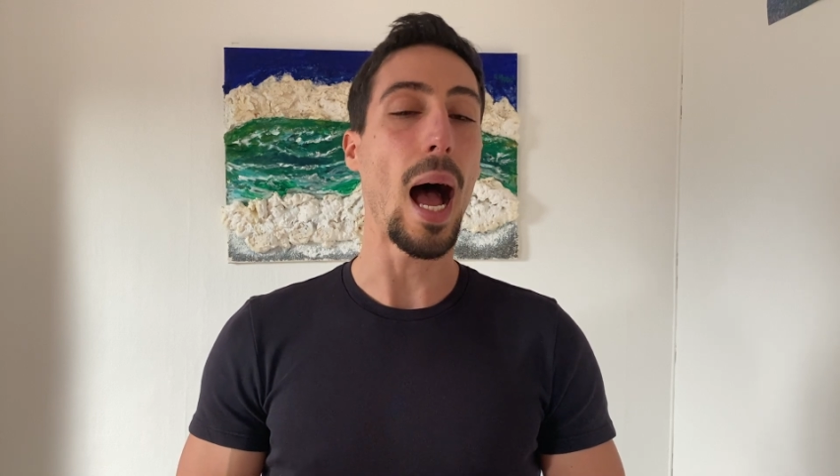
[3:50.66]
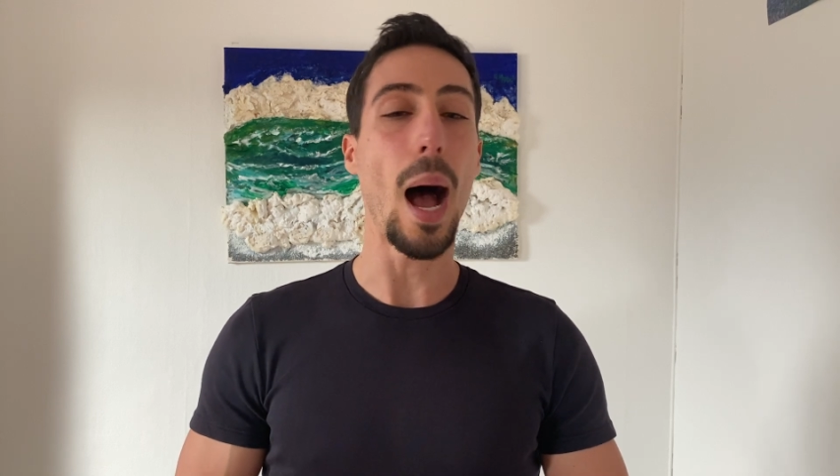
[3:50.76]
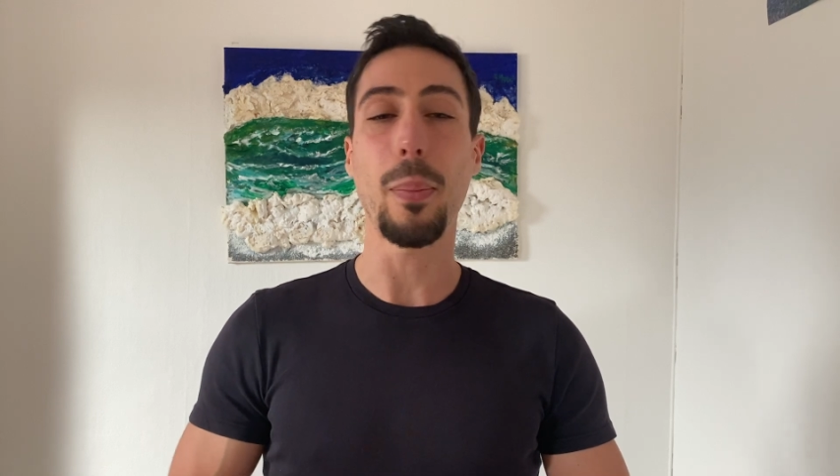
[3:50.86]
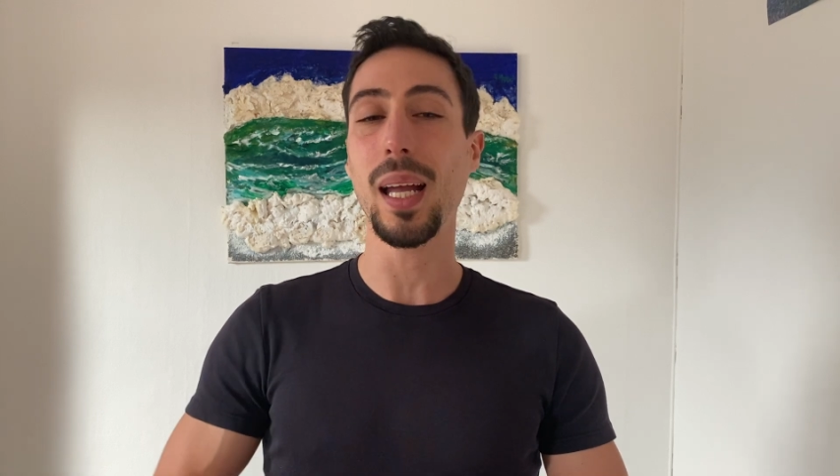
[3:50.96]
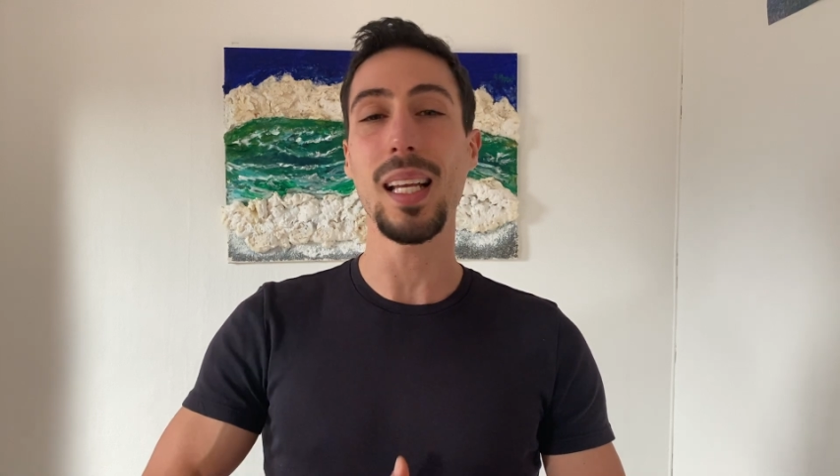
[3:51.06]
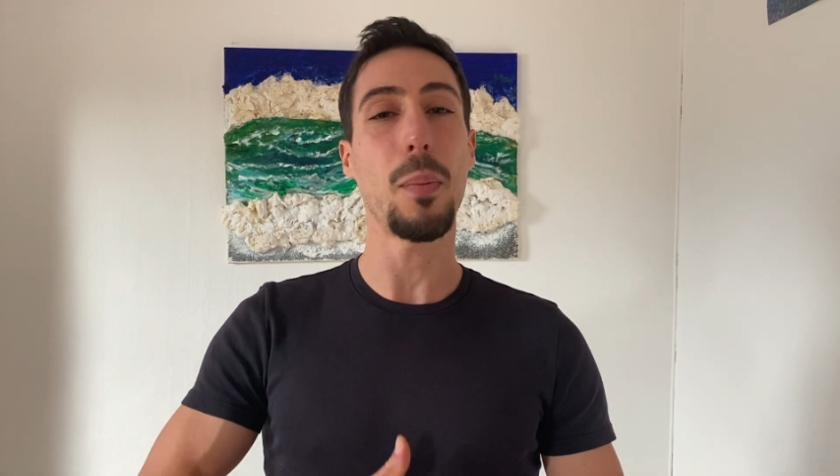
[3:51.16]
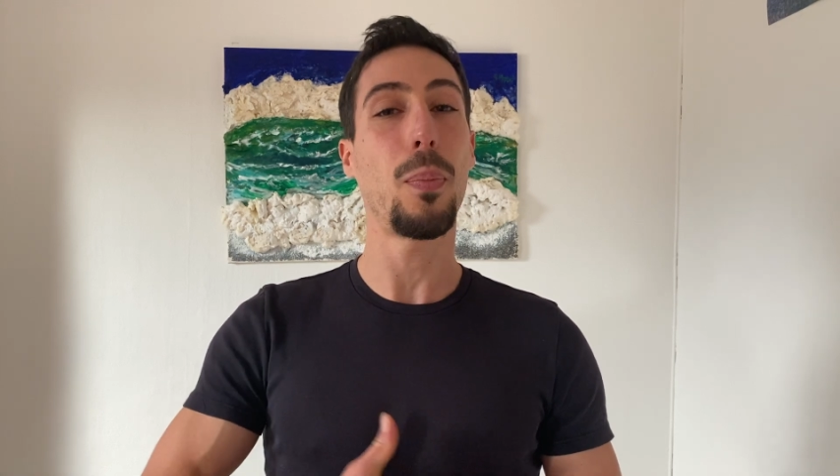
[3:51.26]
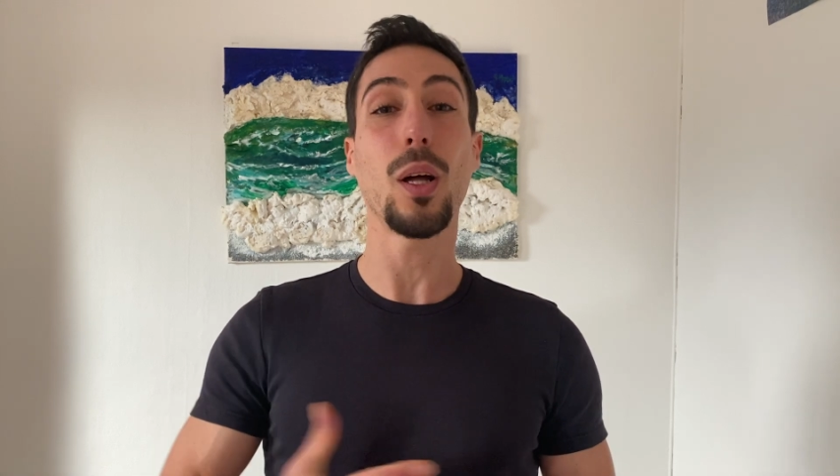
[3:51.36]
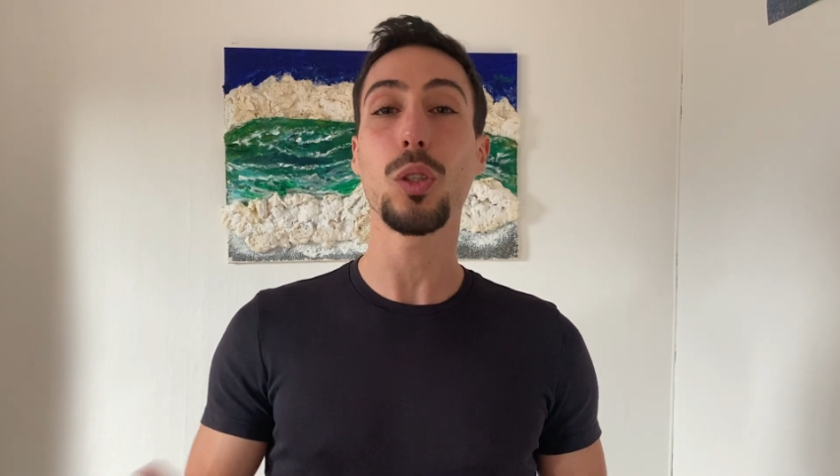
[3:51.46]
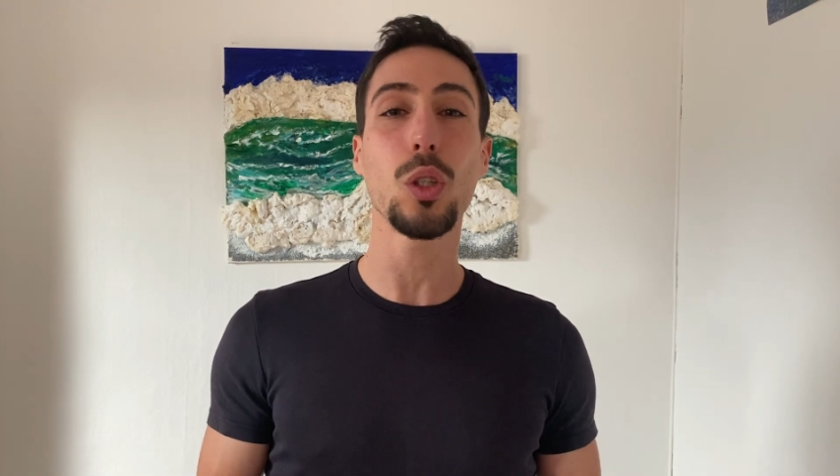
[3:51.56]
après, il y a
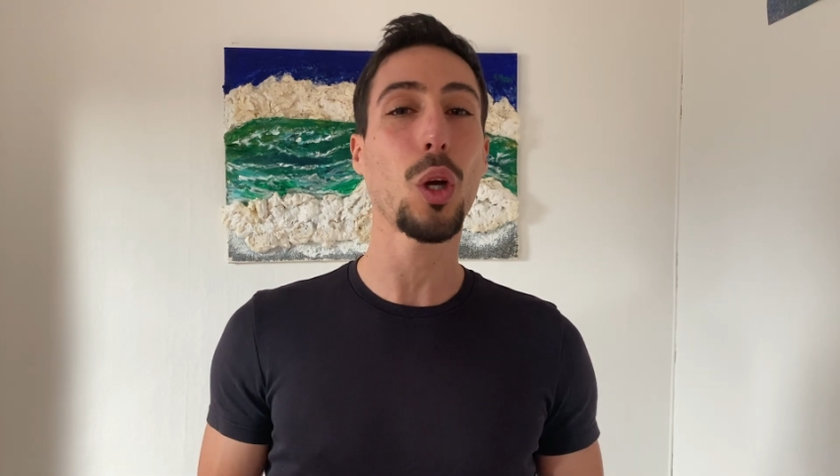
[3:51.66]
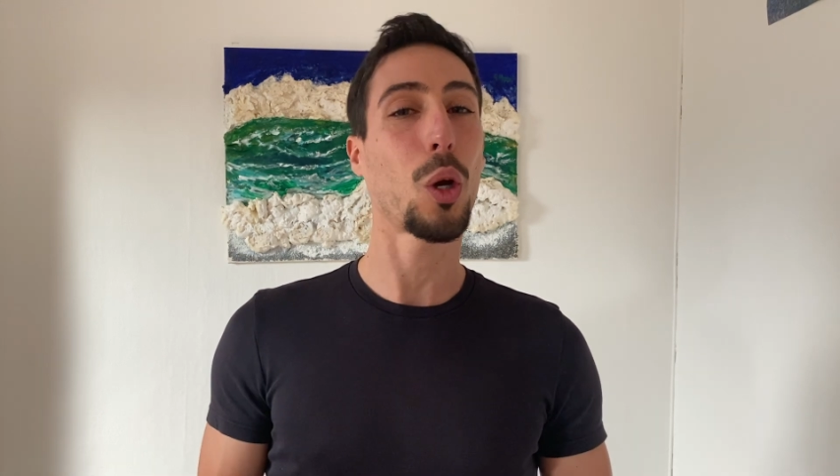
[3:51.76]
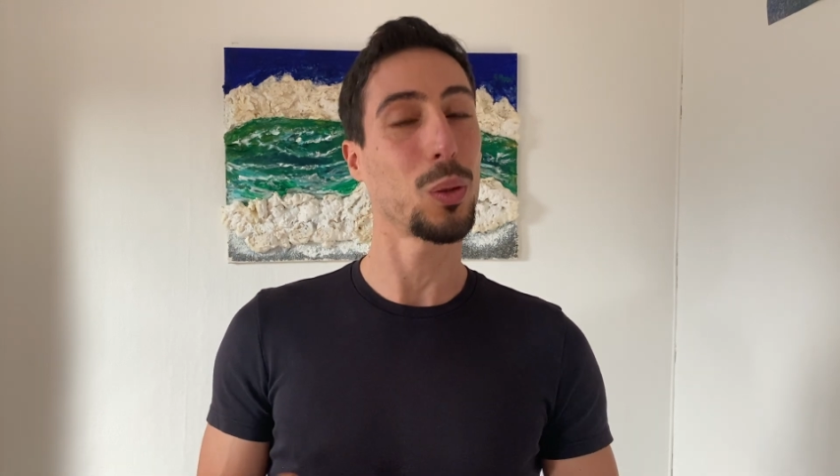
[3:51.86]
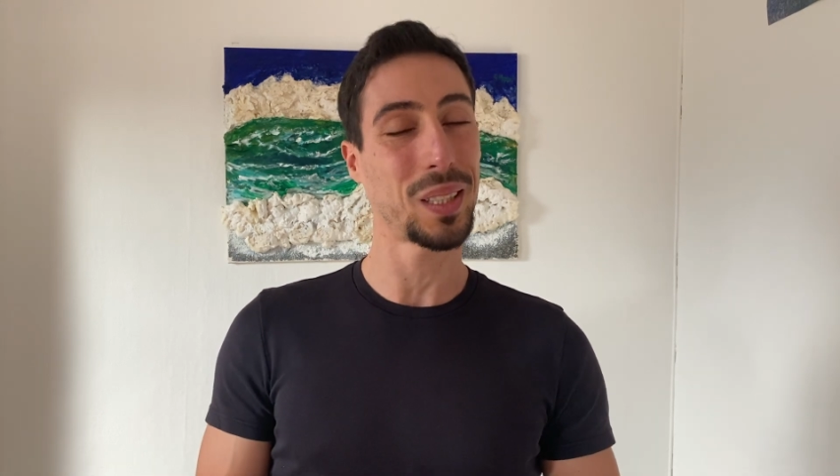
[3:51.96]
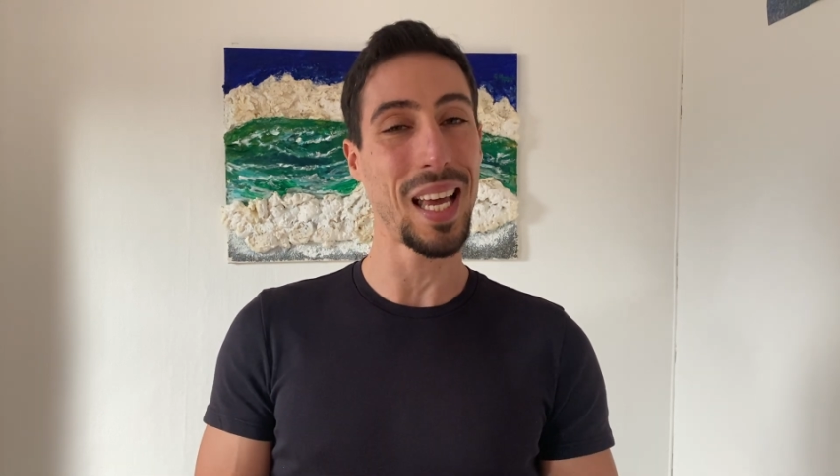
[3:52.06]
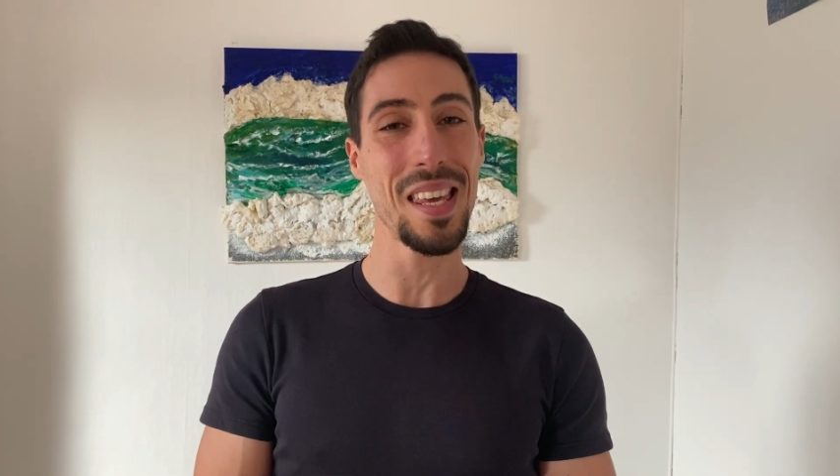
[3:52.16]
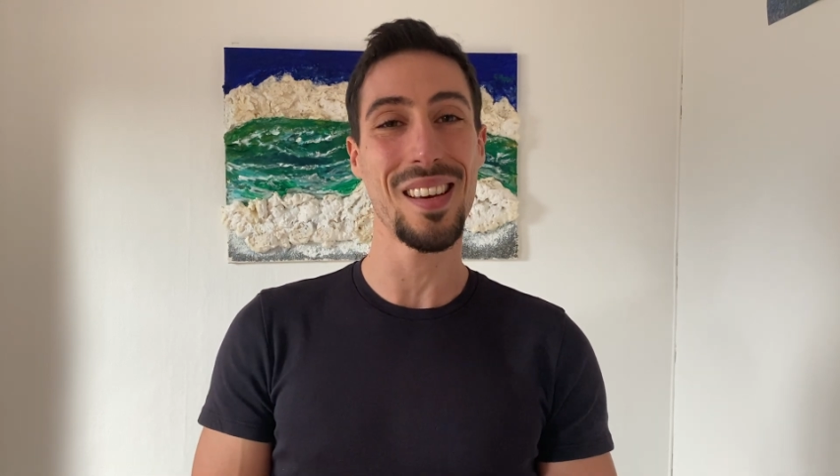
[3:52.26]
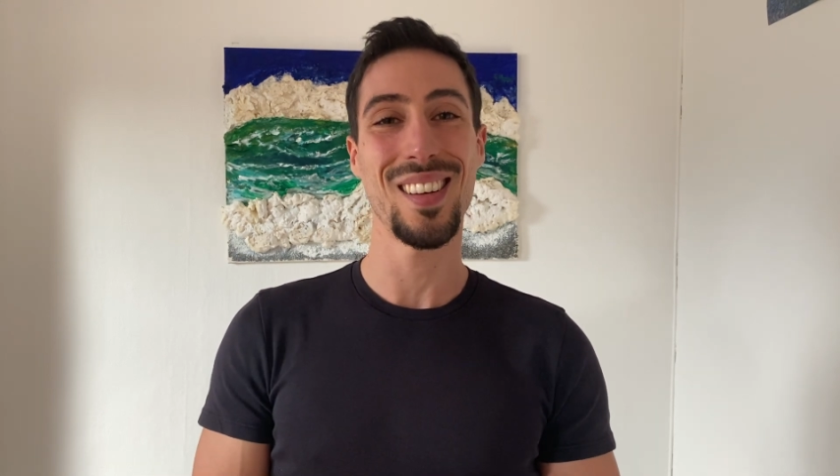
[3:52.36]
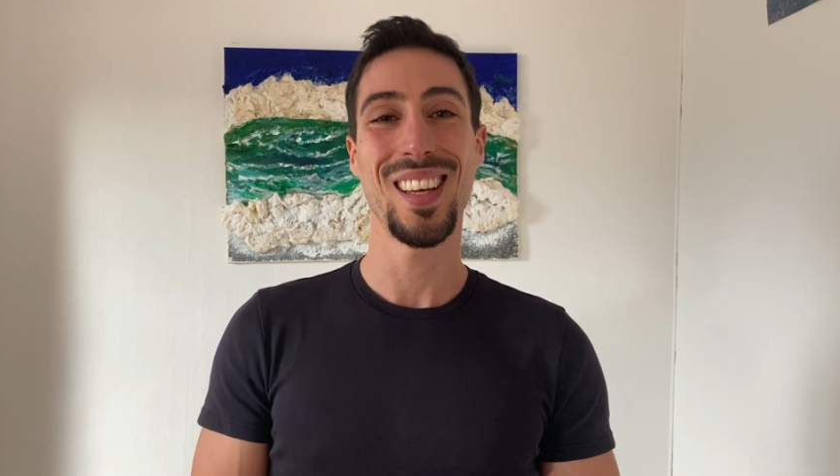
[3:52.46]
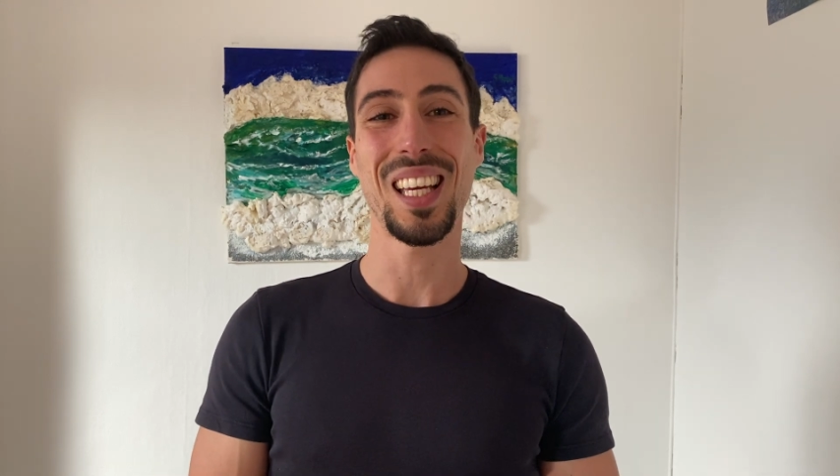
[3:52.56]
plein d'autres conseils